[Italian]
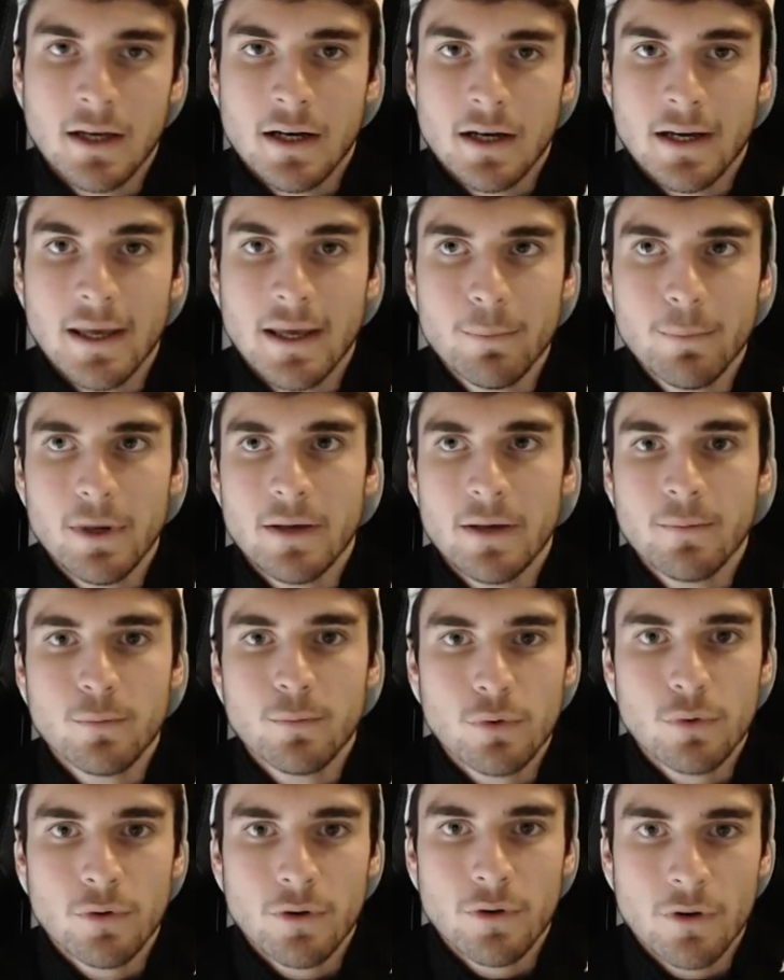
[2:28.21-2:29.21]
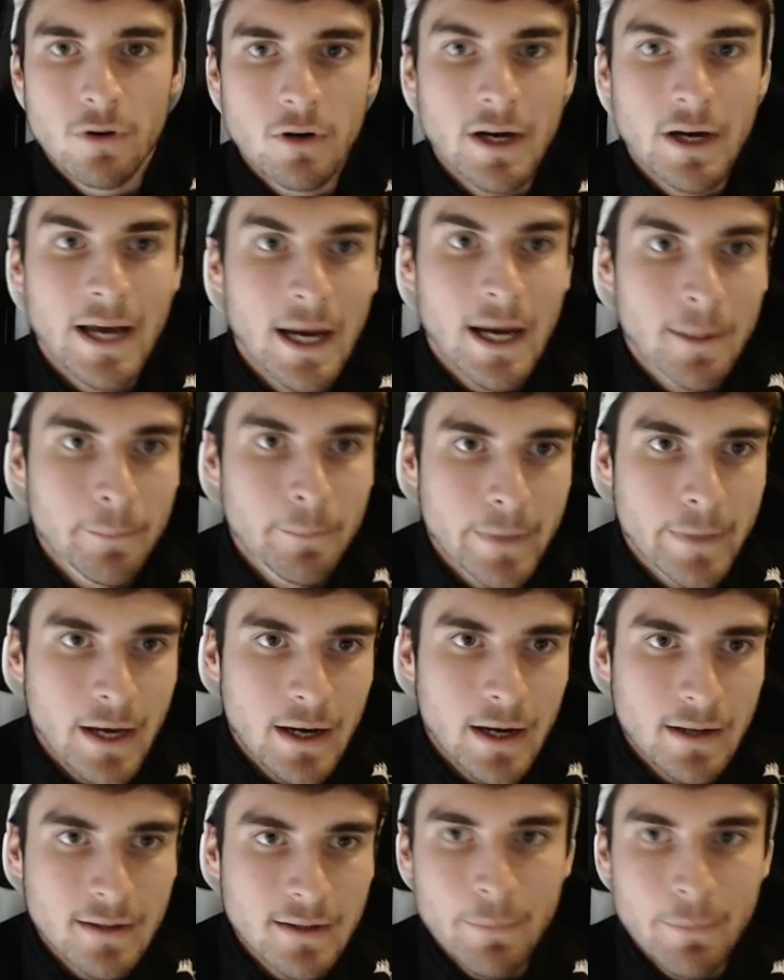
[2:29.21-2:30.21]
gameplay buono
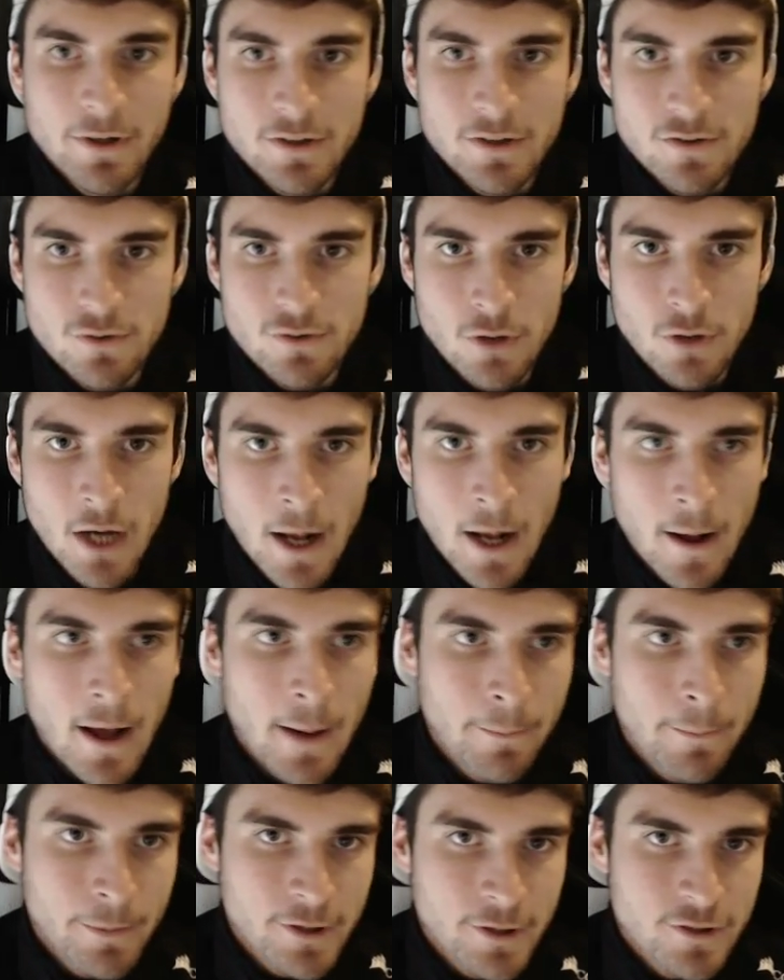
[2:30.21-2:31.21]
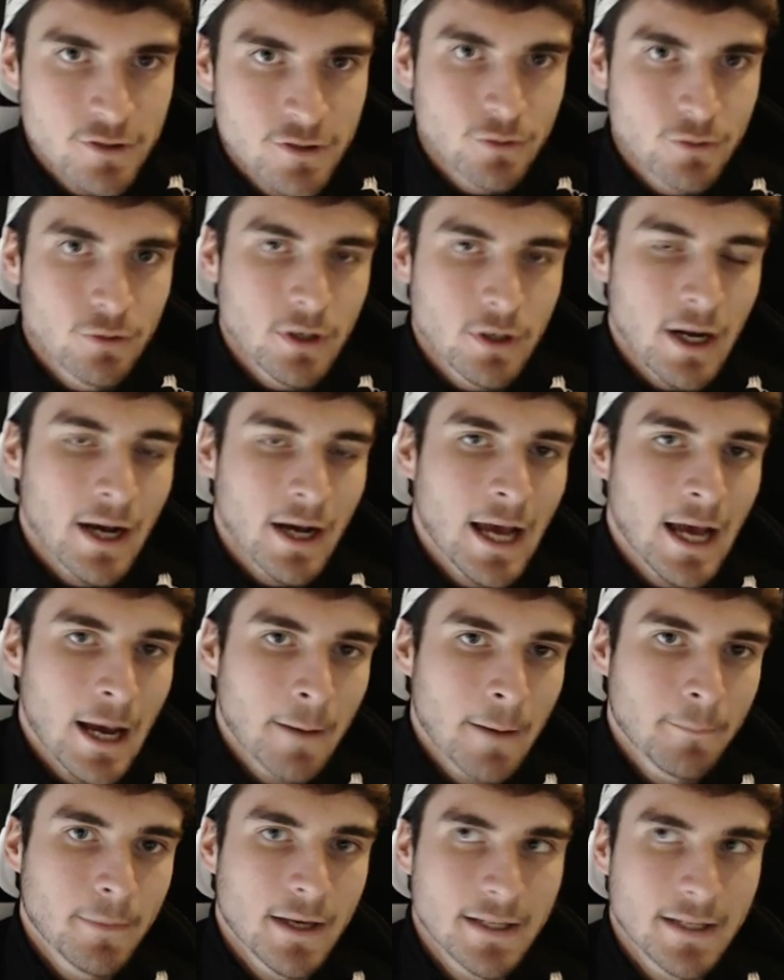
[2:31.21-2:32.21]
cambia da persona a persona,
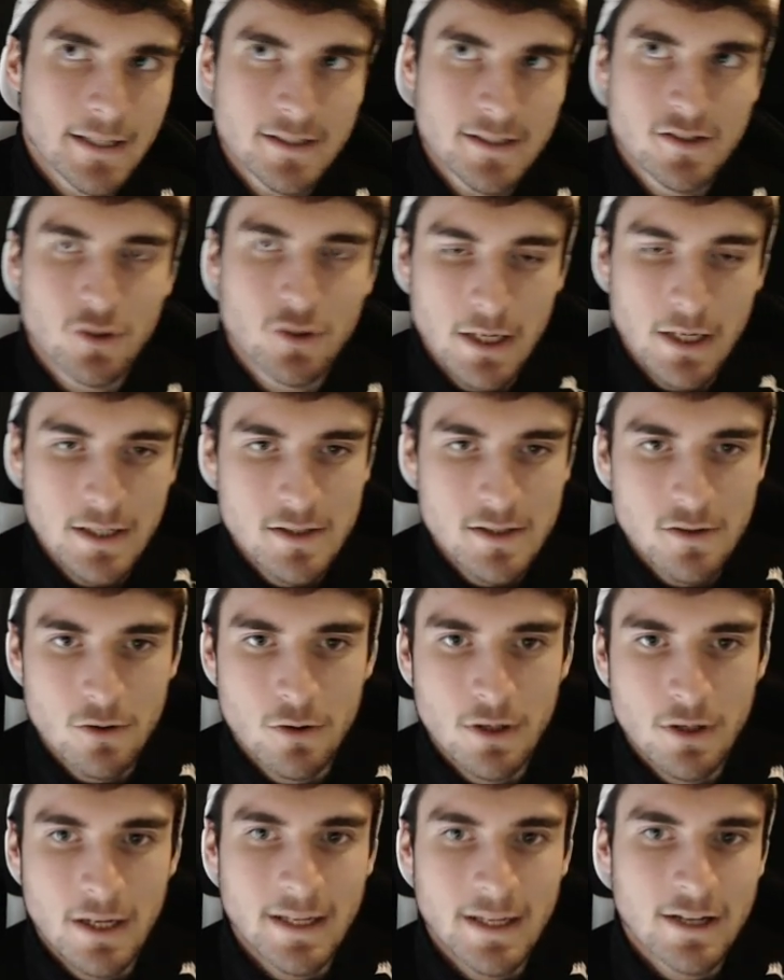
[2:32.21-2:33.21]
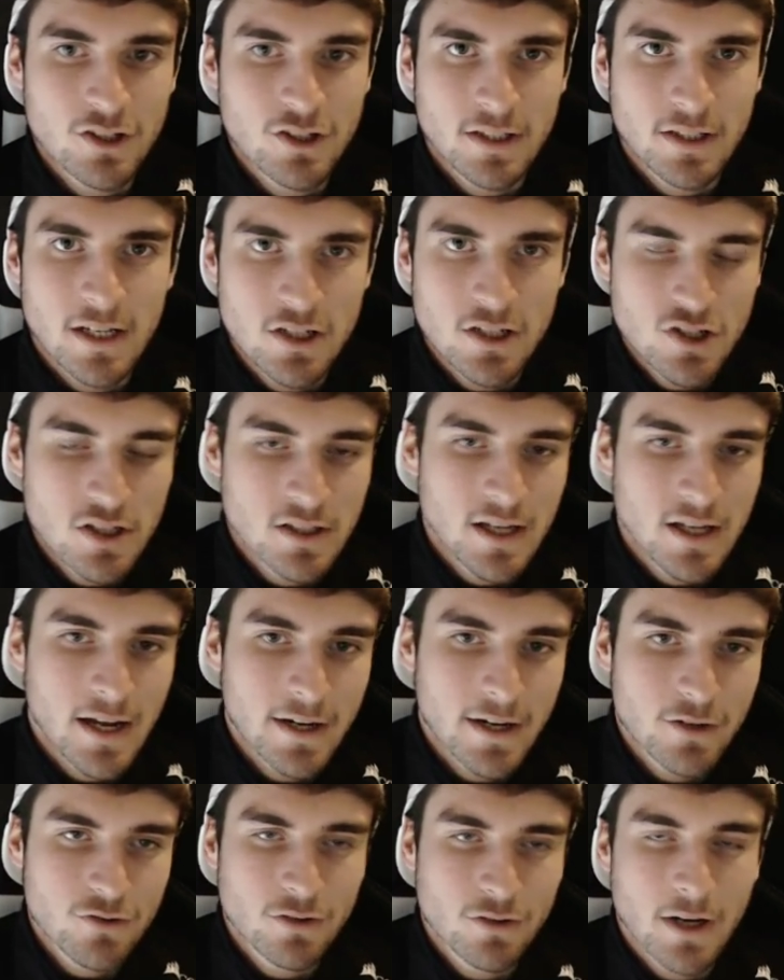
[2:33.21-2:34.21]
cambia da zona a zona, da città a città,
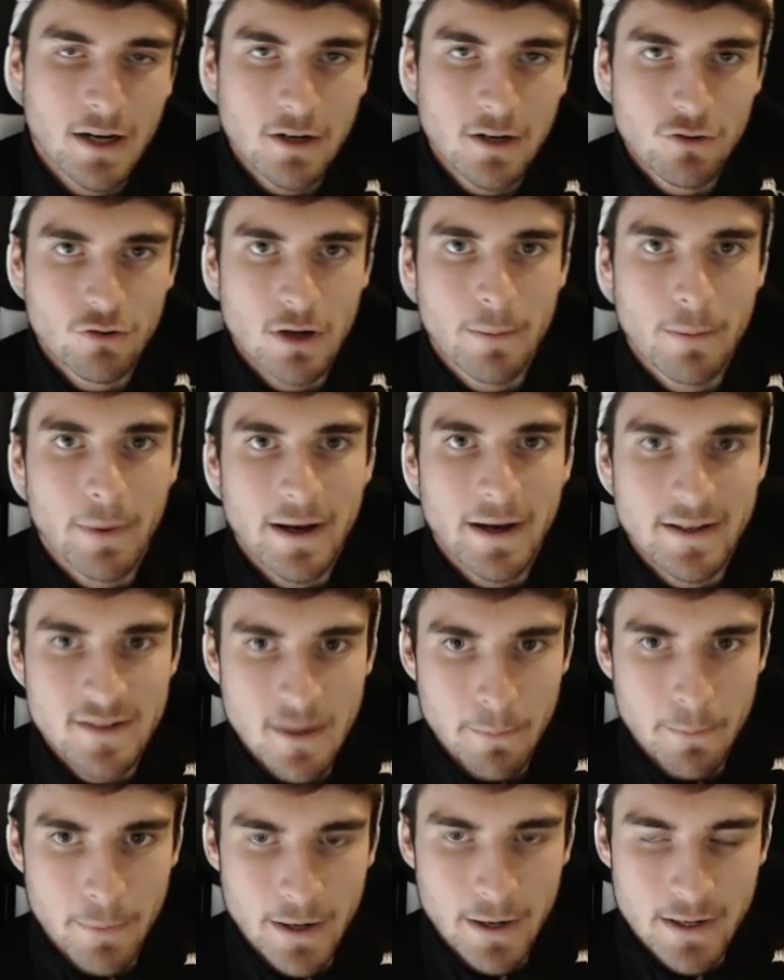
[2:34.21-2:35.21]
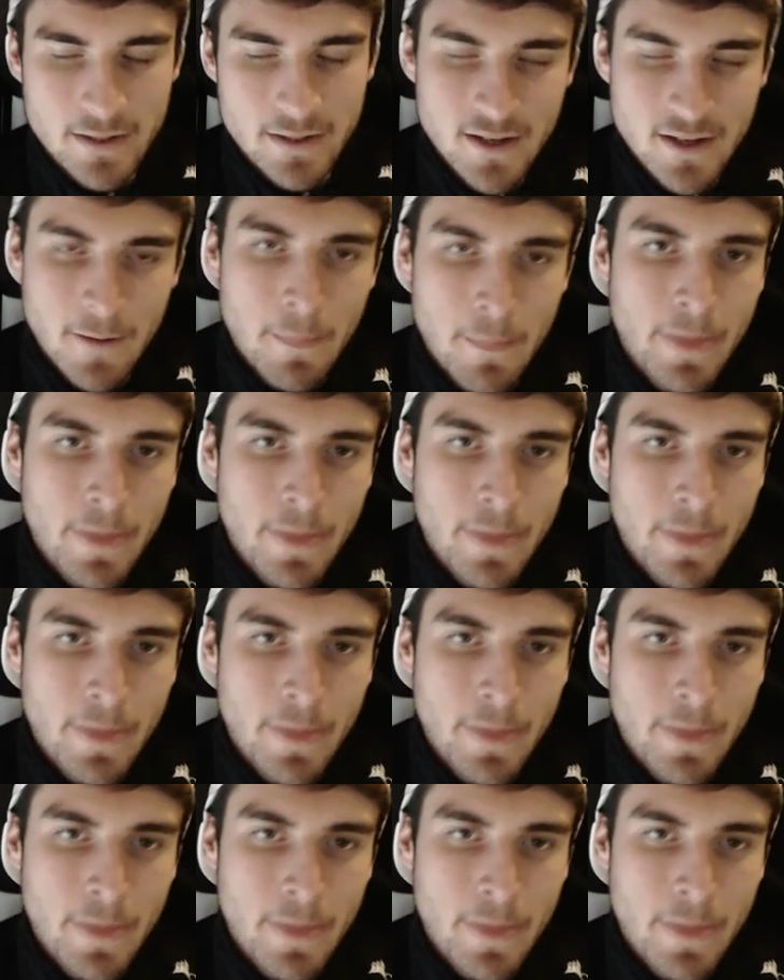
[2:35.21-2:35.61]
regione a regione, paese a paese.